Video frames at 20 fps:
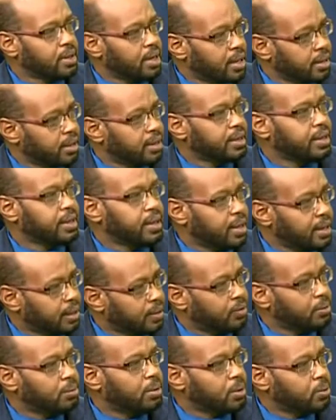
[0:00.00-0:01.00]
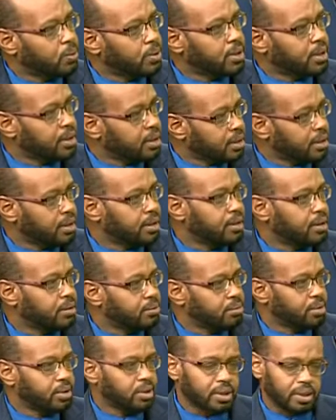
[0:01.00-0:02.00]
كان لديها ارتباط وثيق
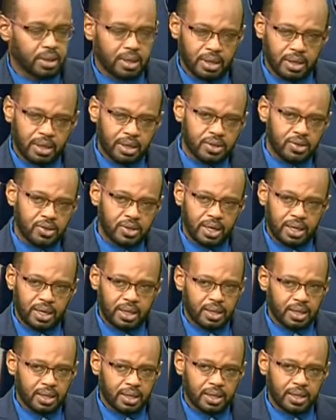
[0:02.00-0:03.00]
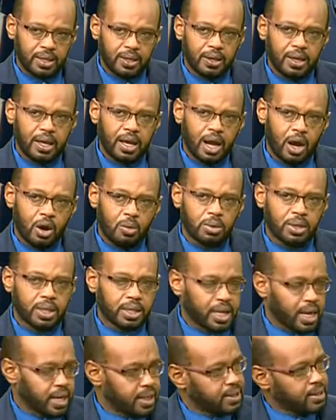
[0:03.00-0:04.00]
نعم بهذه الزياره او
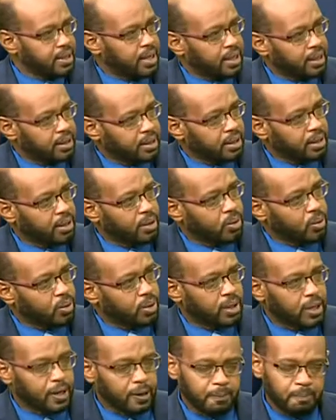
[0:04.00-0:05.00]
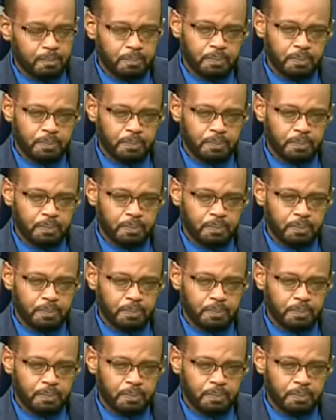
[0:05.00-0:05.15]
بنتائج زياره دقلوا الى نعم